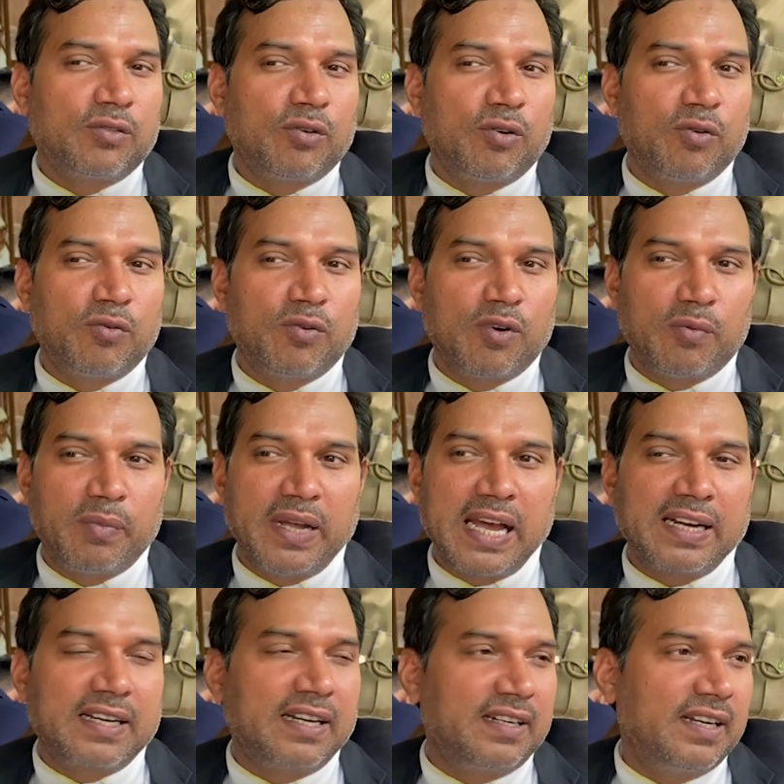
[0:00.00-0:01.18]
तो वो
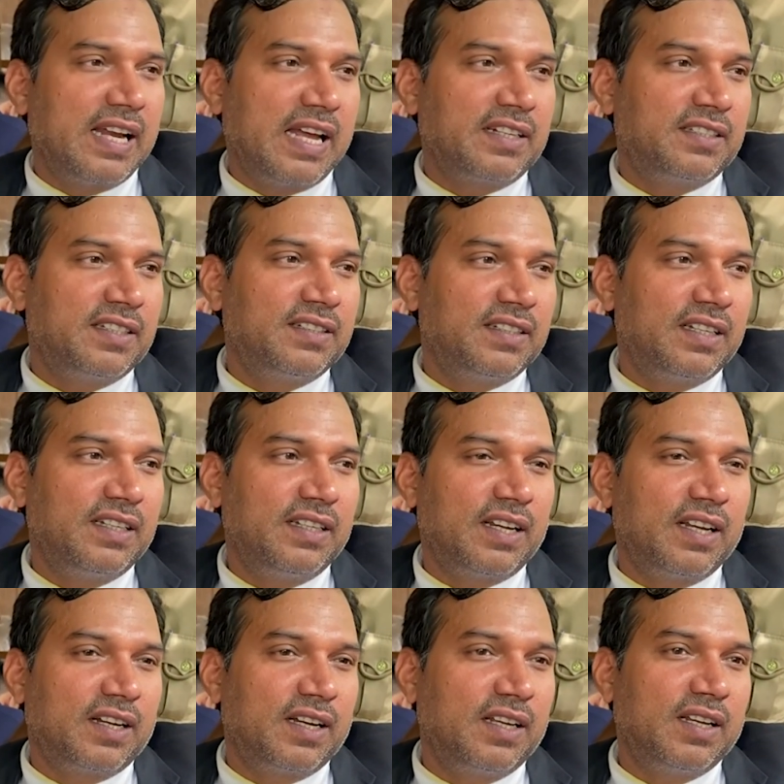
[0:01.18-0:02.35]
बयान करने लायक चीज़ नहीं
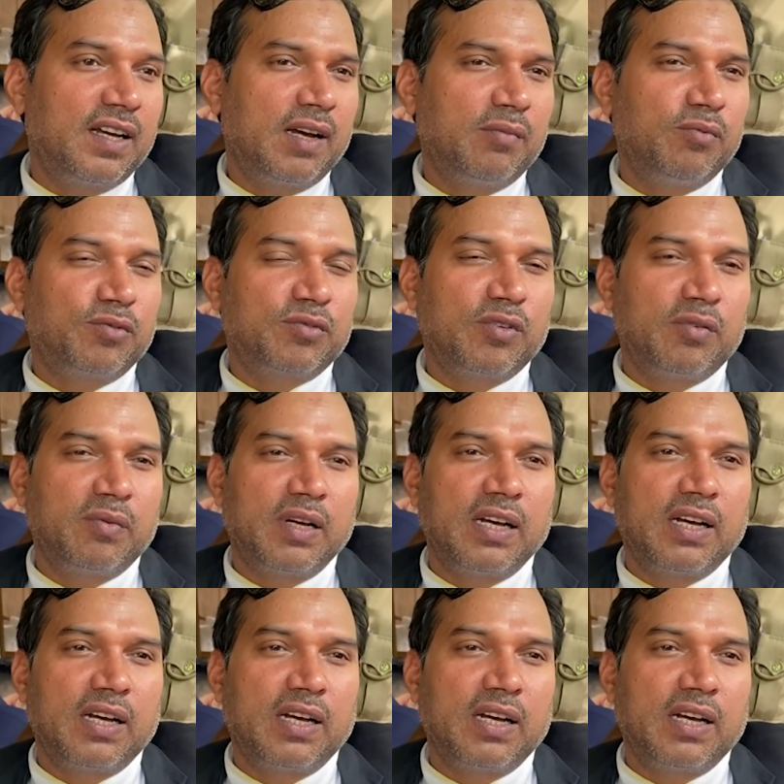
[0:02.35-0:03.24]
रह गई है उसको